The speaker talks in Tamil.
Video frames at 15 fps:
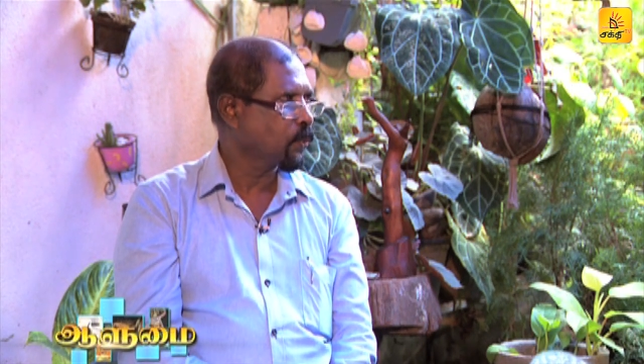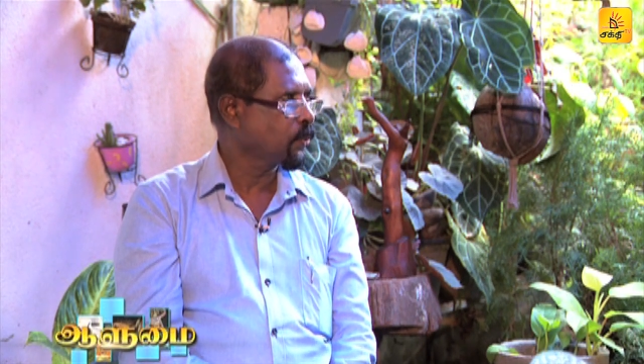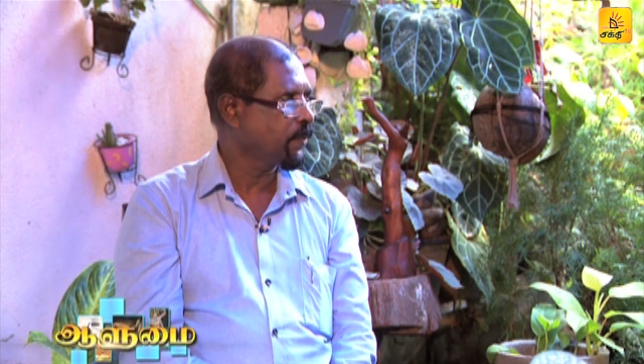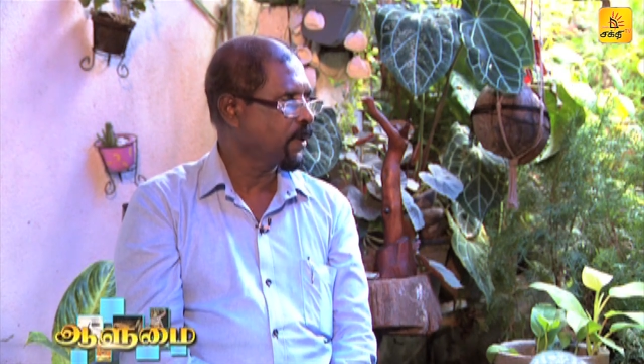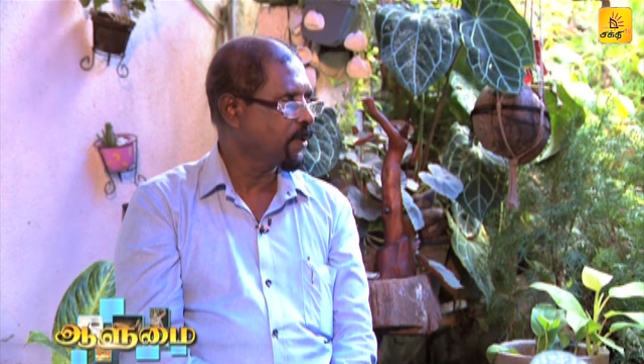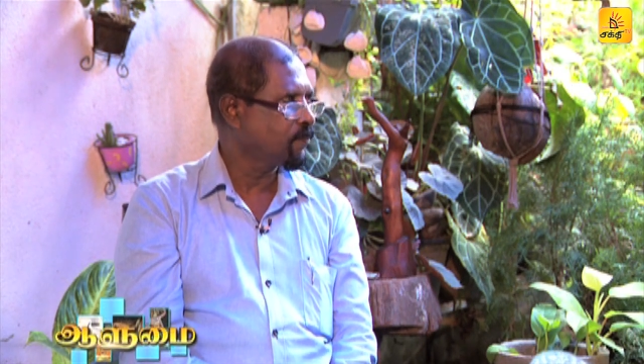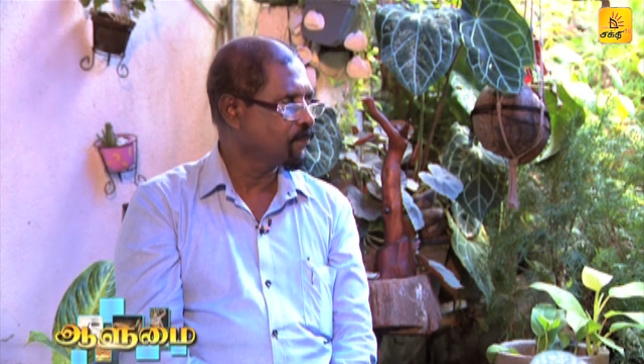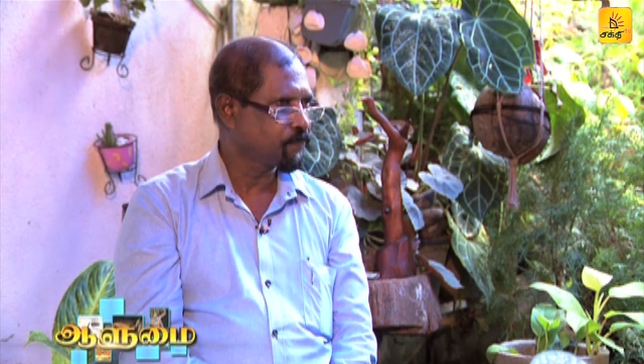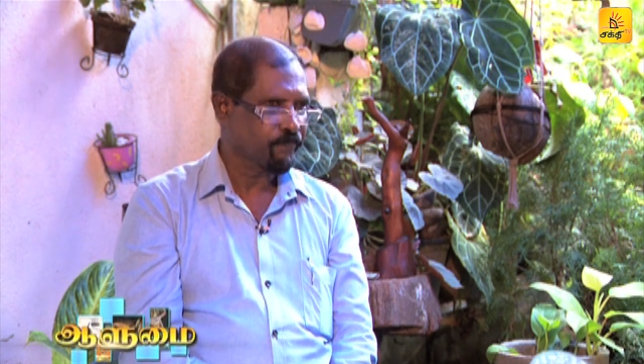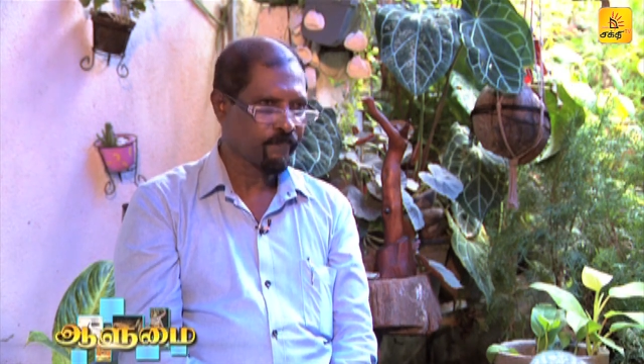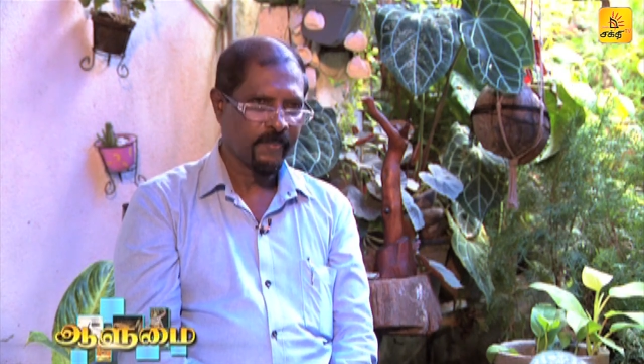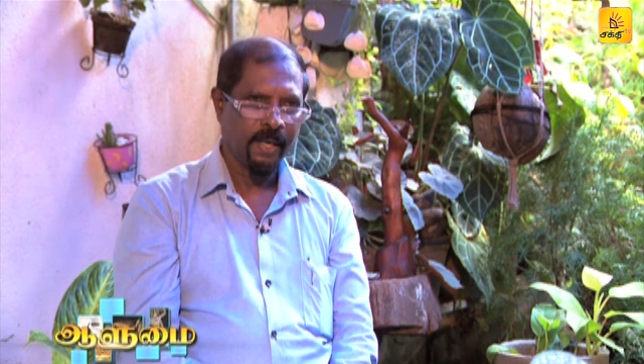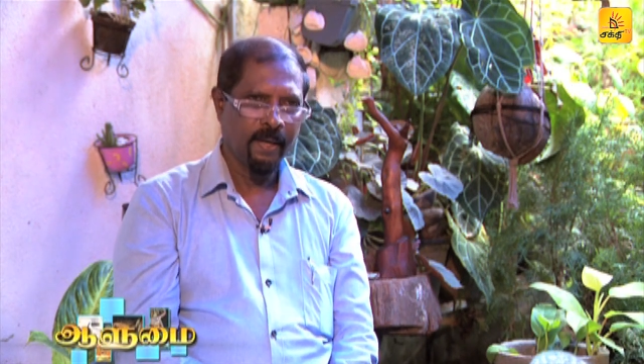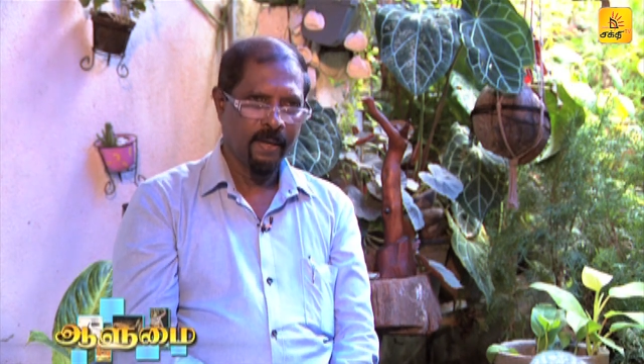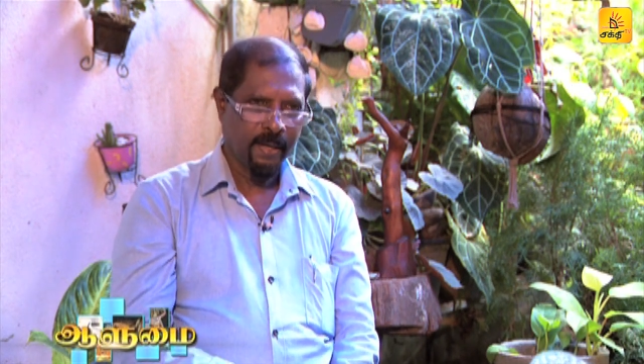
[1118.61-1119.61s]
கூறுவேன்
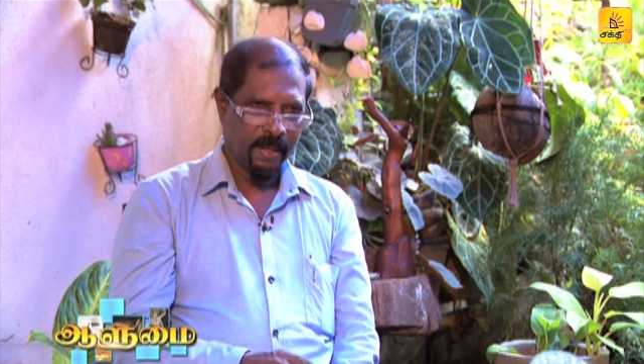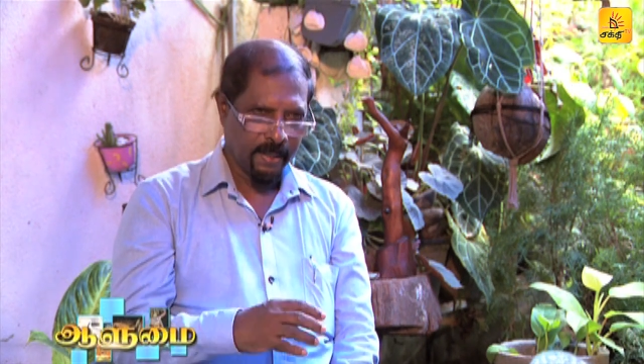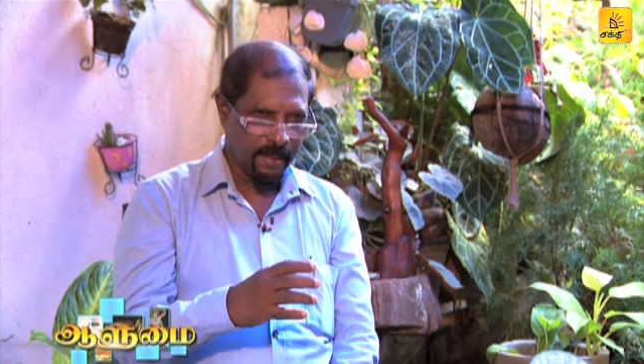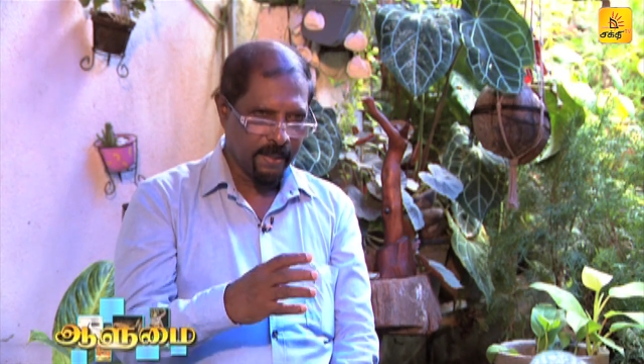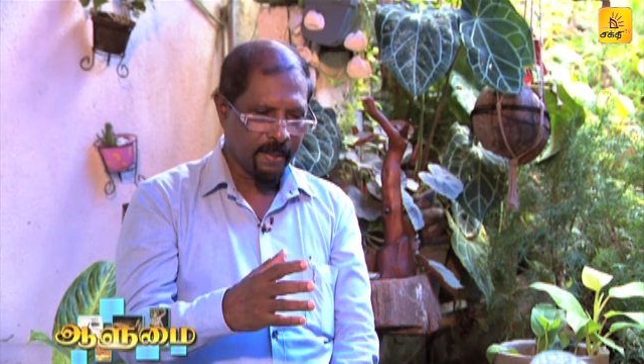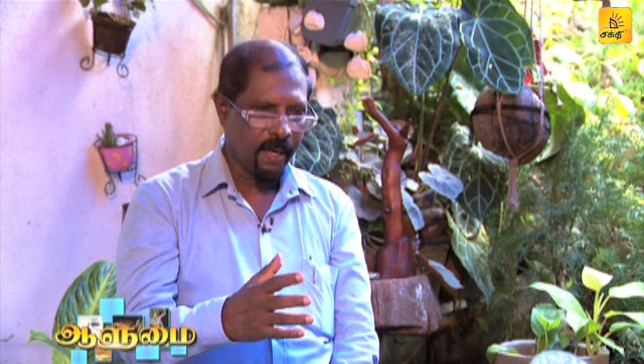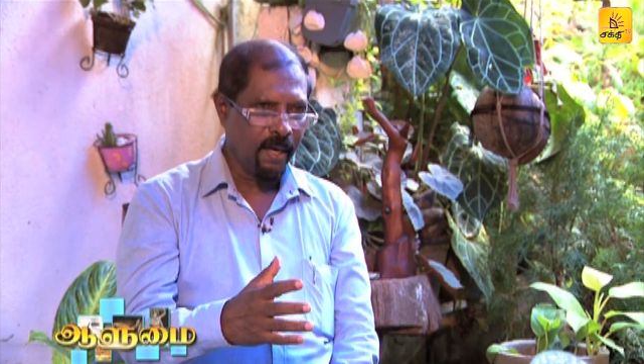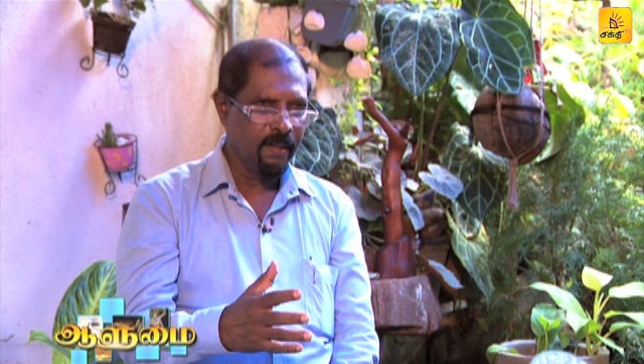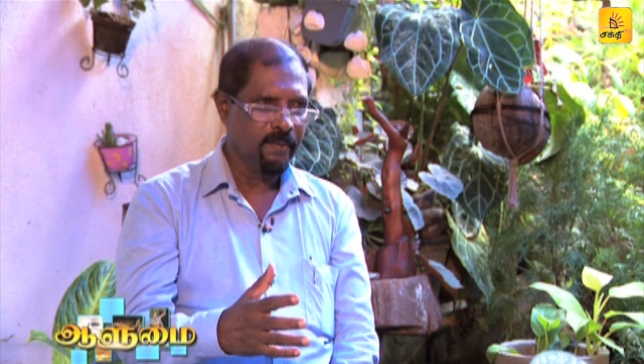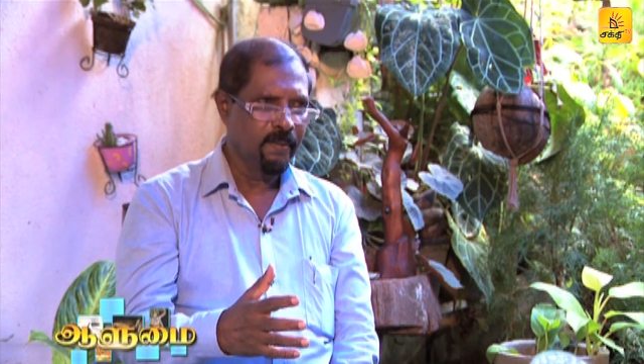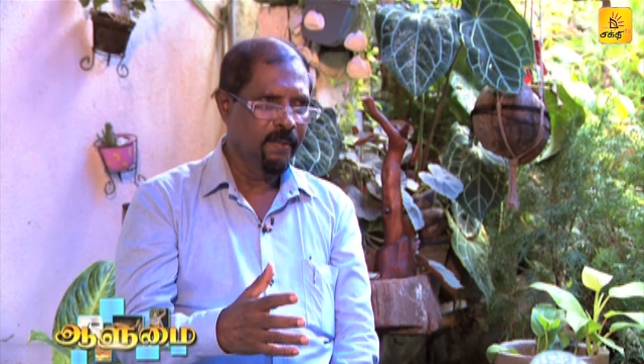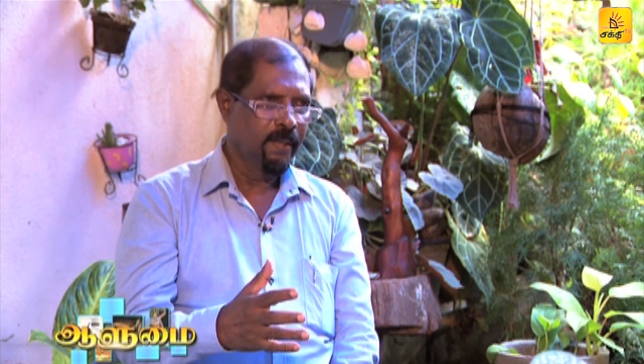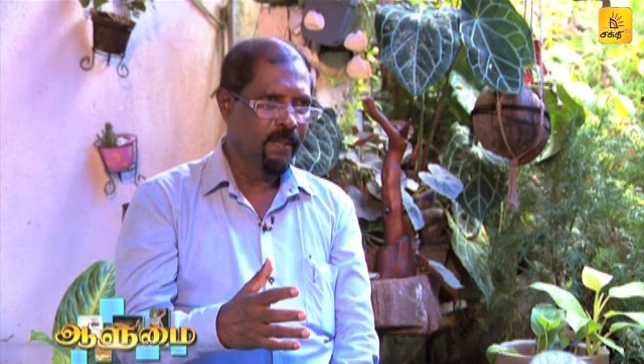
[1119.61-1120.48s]
ஏனென்றால்